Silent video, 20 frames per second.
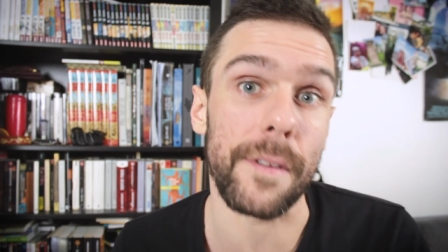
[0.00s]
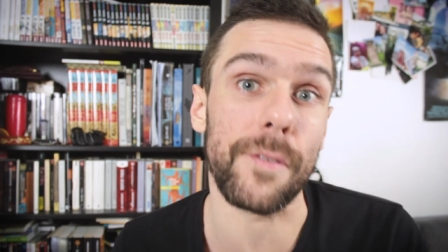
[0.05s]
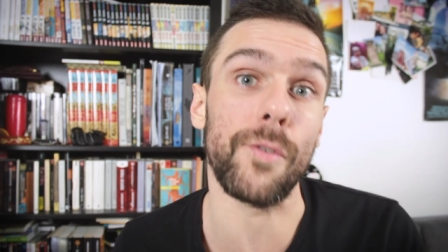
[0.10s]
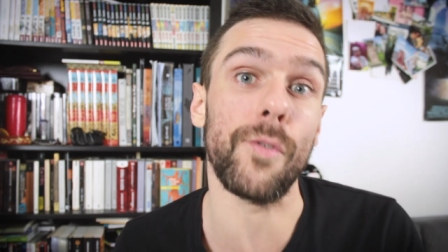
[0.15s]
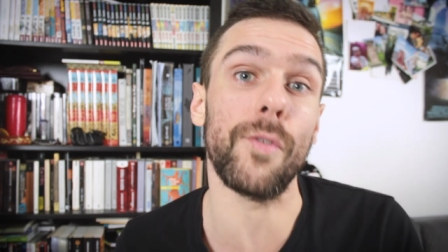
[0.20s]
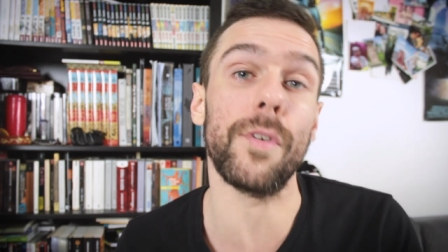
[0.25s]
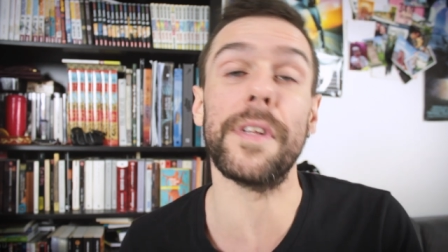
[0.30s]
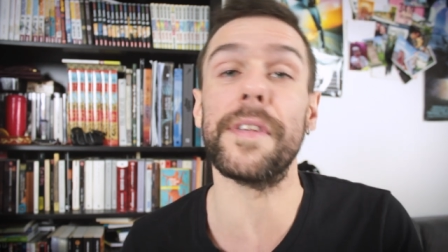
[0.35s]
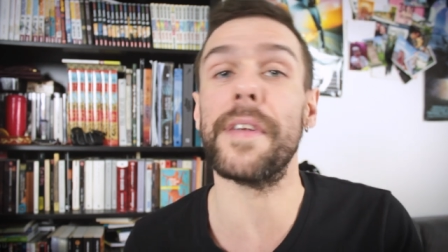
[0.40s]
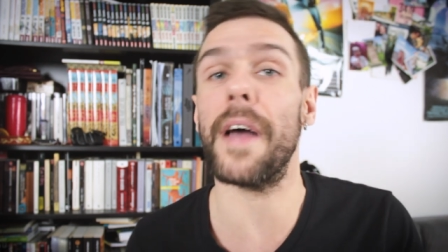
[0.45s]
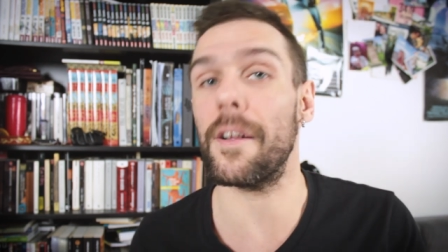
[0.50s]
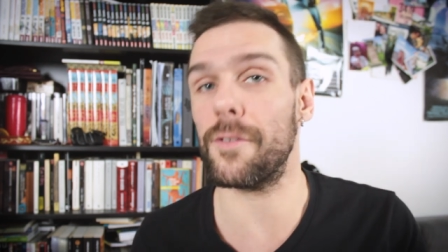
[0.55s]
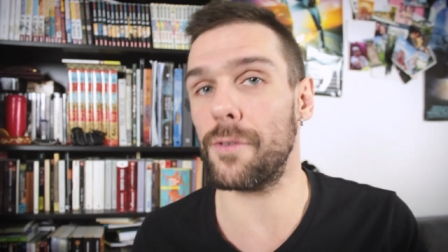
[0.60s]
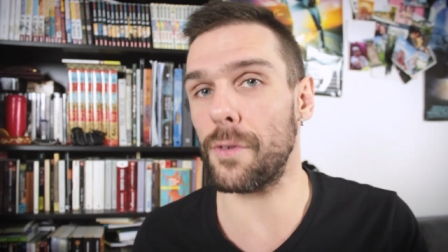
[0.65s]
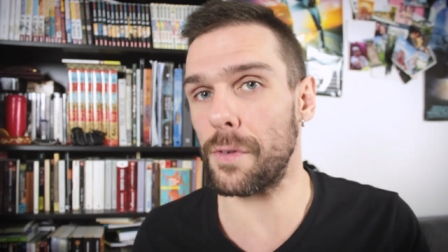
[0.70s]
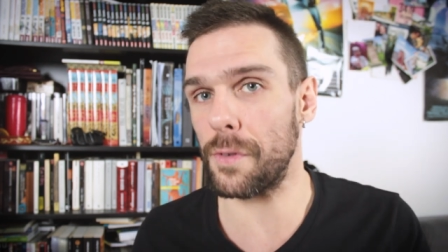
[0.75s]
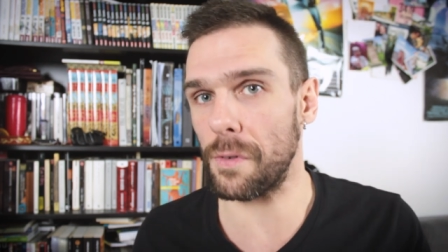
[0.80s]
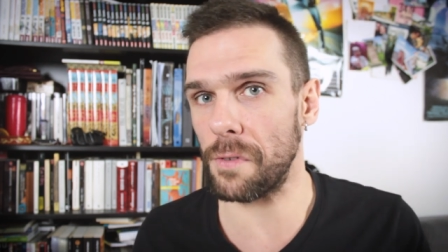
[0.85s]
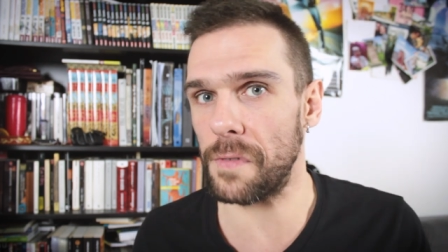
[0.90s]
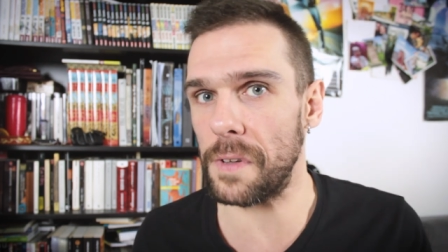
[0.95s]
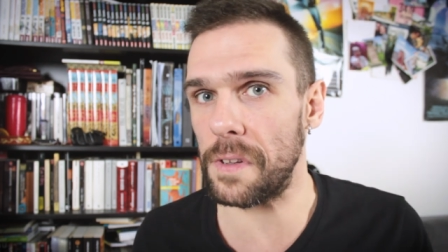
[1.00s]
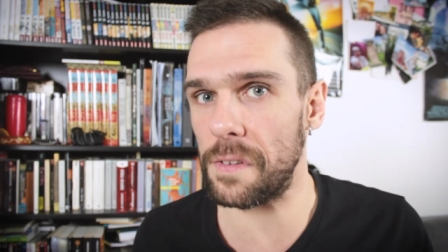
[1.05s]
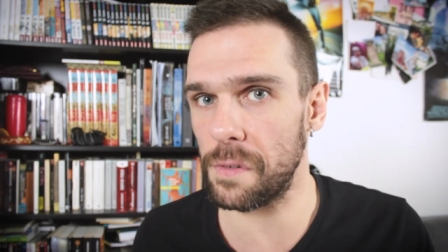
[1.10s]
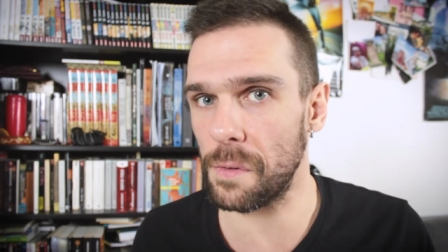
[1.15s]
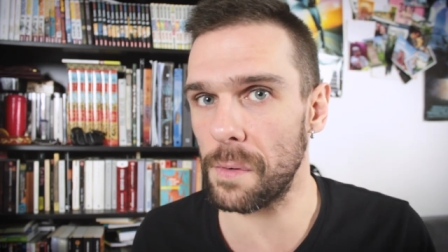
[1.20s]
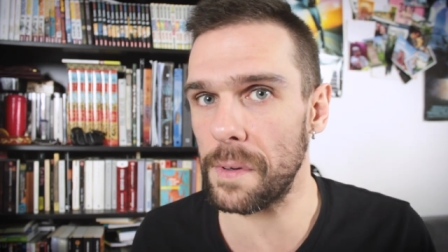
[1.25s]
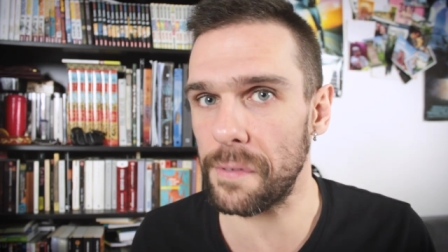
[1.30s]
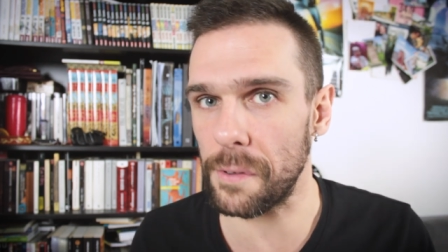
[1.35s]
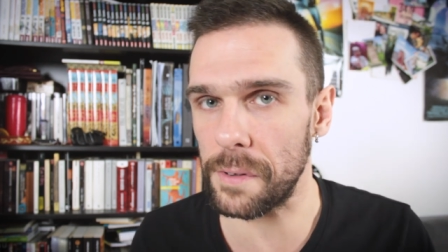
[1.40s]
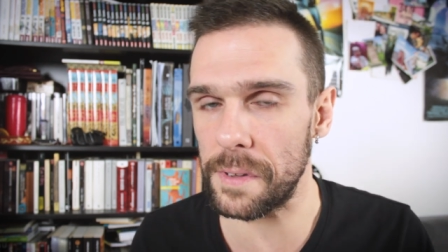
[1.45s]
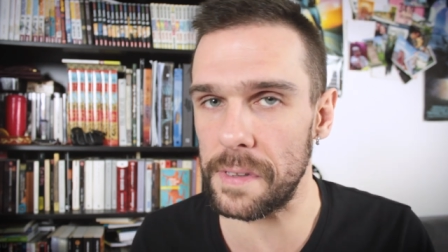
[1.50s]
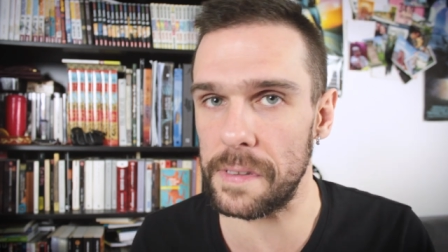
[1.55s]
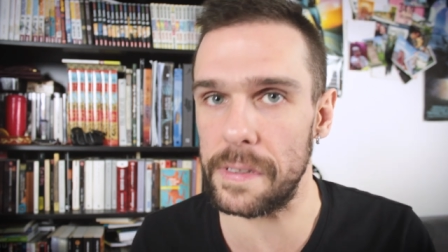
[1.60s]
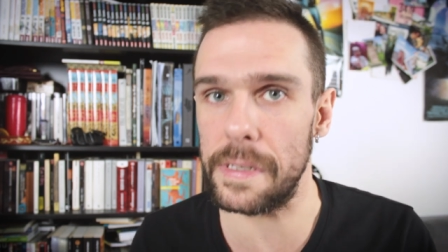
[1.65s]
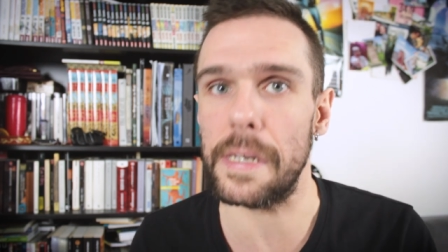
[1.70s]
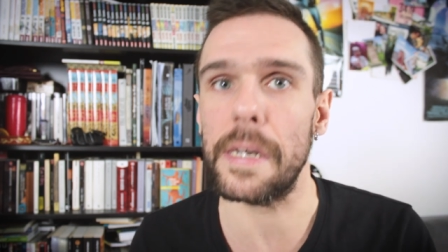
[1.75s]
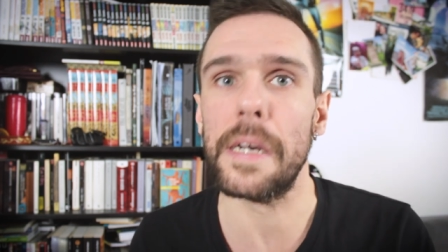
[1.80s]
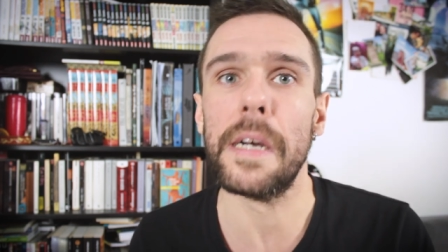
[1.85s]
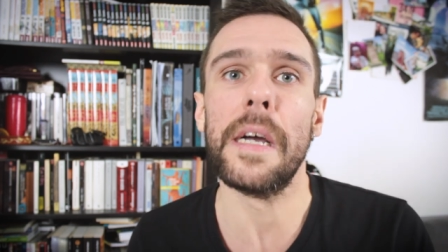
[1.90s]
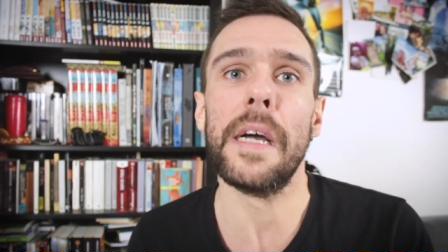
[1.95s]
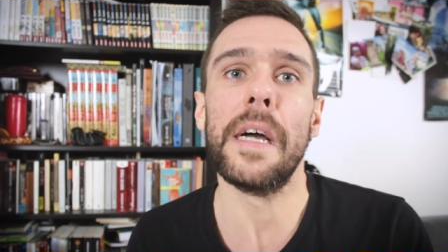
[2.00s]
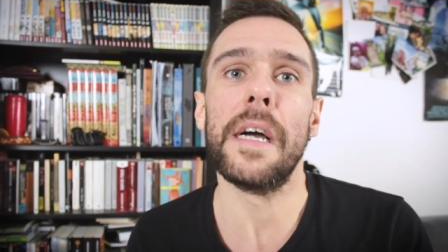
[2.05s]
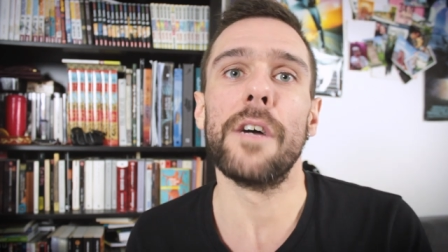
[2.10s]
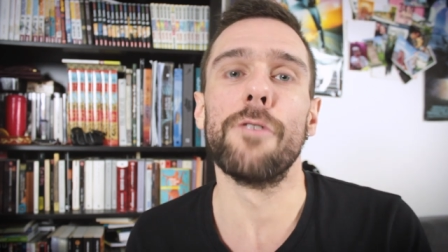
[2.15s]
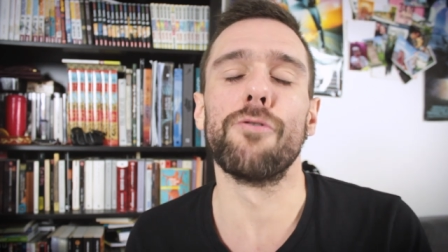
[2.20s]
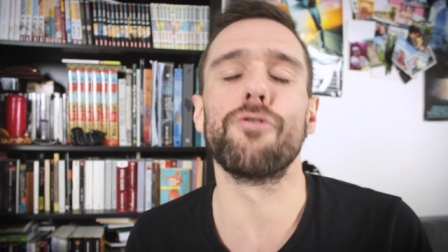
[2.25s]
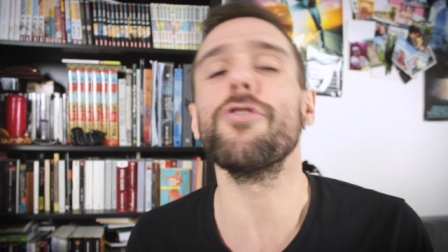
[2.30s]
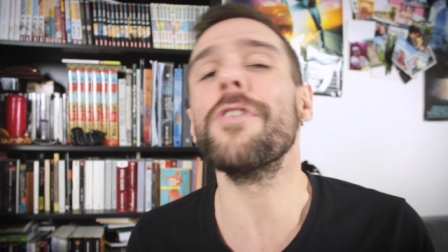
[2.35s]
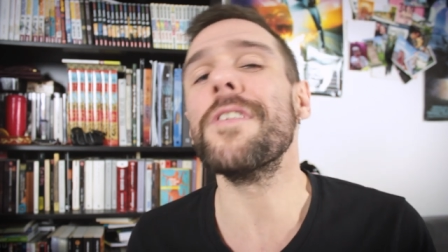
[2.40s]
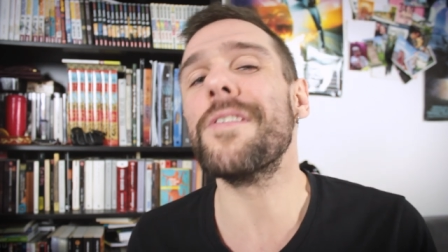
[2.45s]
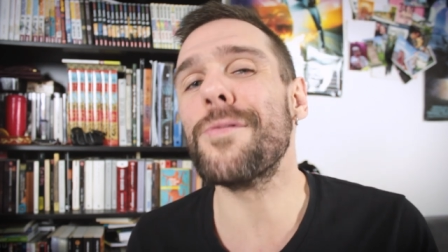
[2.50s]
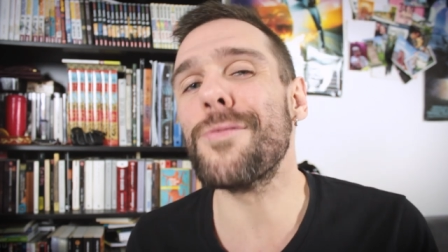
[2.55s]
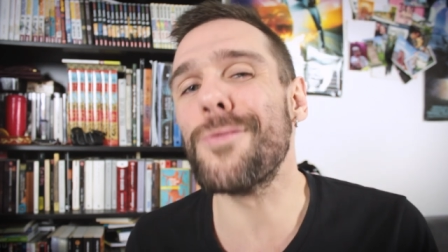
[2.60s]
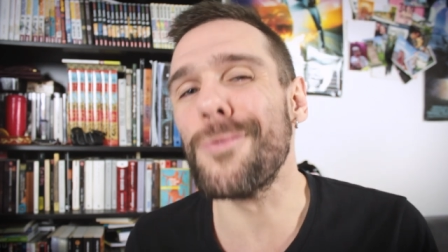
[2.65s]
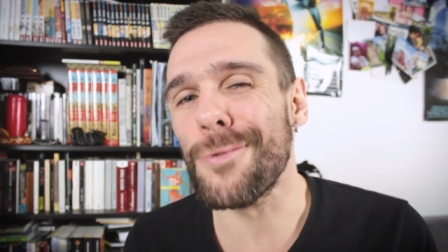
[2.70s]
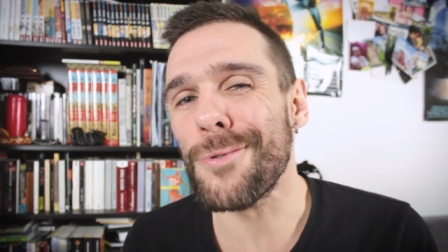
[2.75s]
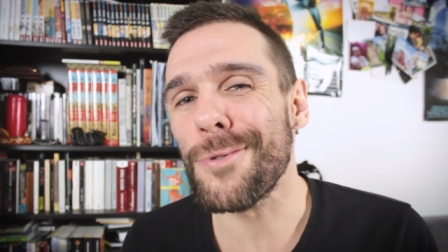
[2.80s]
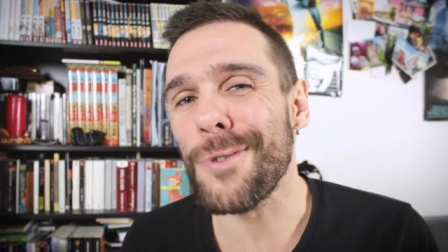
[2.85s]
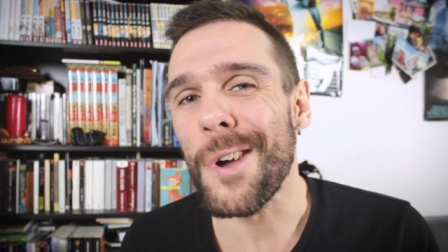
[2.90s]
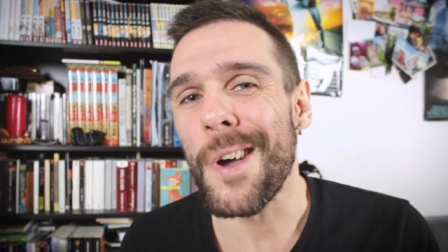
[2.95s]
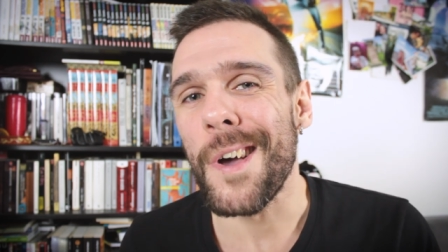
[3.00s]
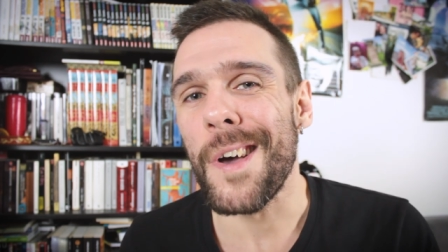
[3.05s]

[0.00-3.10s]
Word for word: de littérature science-fiction et fantasy. Je l'ai su,